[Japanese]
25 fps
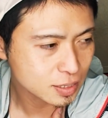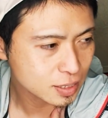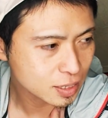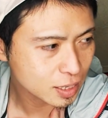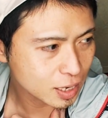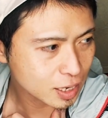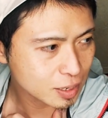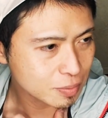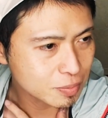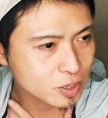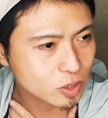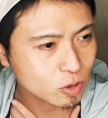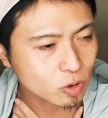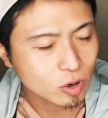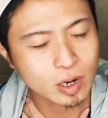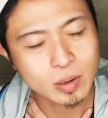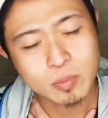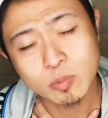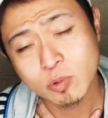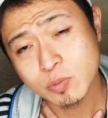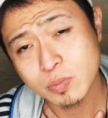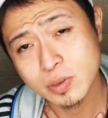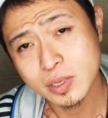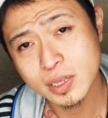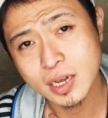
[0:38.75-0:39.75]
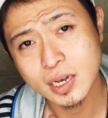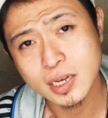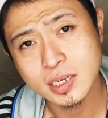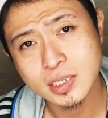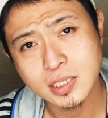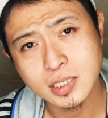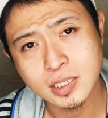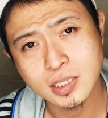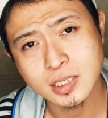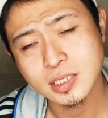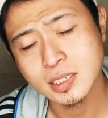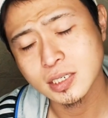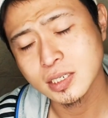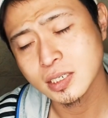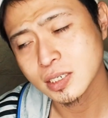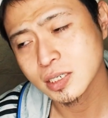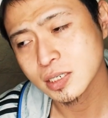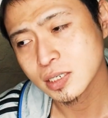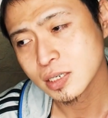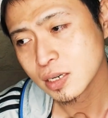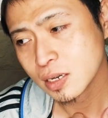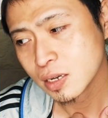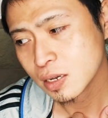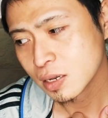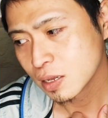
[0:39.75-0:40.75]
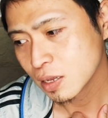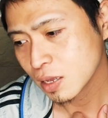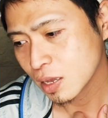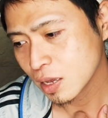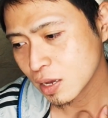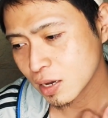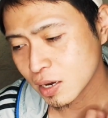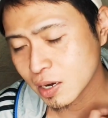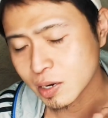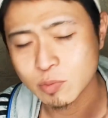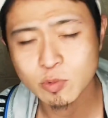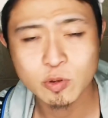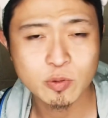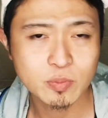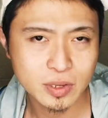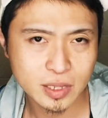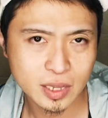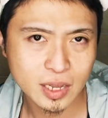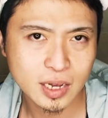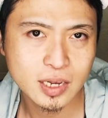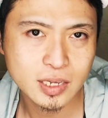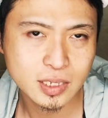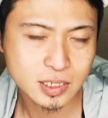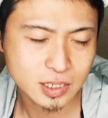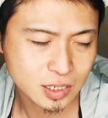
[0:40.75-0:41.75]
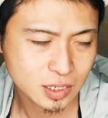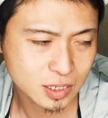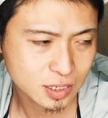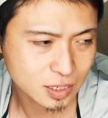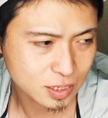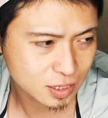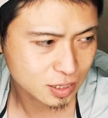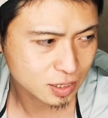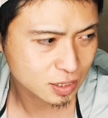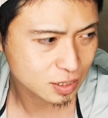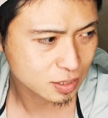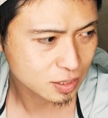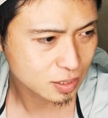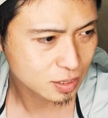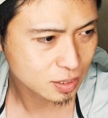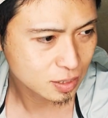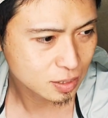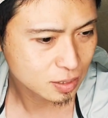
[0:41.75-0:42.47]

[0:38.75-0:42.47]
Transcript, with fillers: テレビとかも見ないし映画も見ないし